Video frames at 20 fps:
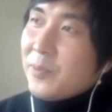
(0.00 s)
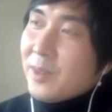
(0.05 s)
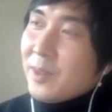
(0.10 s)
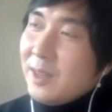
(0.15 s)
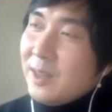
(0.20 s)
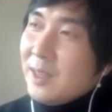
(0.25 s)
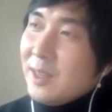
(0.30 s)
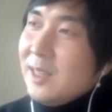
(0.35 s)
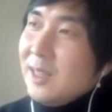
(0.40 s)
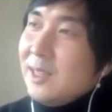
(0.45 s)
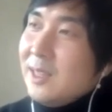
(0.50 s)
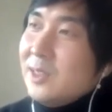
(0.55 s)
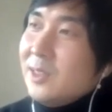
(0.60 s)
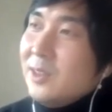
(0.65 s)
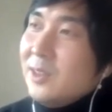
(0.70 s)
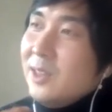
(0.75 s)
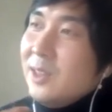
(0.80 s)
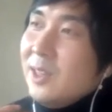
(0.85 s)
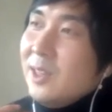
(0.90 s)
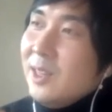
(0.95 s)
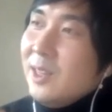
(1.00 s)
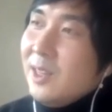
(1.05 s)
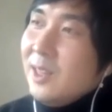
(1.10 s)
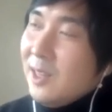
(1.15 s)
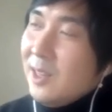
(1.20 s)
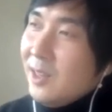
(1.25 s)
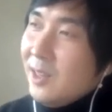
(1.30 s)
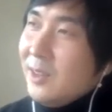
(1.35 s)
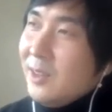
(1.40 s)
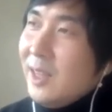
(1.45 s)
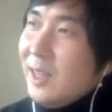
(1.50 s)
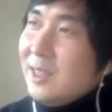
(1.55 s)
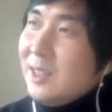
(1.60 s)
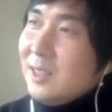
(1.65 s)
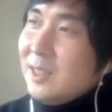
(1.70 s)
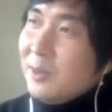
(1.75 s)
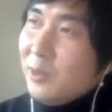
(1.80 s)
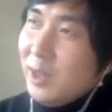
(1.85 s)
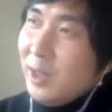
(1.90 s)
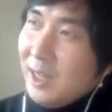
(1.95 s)
그렇게 해서 어, 나
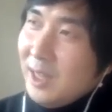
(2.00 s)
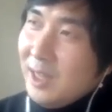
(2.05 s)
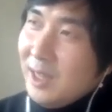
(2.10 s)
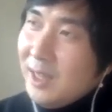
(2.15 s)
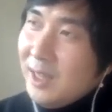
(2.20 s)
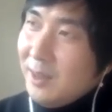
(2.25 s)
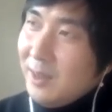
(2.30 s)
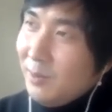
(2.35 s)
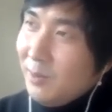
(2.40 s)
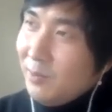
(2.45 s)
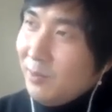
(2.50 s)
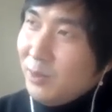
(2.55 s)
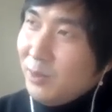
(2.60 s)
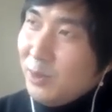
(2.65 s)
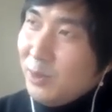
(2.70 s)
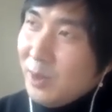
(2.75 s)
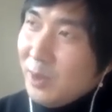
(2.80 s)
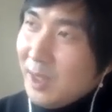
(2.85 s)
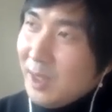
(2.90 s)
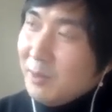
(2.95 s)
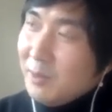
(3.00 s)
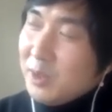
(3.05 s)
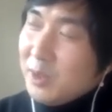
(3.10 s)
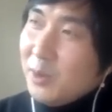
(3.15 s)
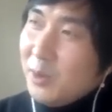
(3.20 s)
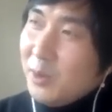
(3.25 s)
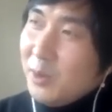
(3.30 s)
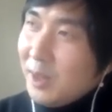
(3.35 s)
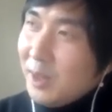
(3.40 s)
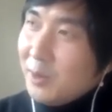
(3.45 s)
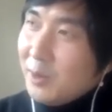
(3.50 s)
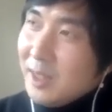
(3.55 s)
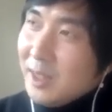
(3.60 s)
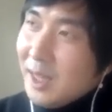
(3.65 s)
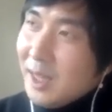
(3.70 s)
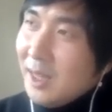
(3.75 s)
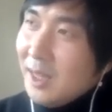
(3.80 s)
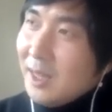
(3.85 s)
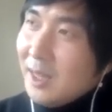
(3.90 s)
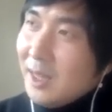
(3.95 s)
지금 화가 분노의 감정이
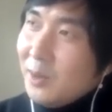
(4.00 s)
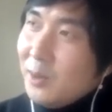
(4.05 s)
올라온다.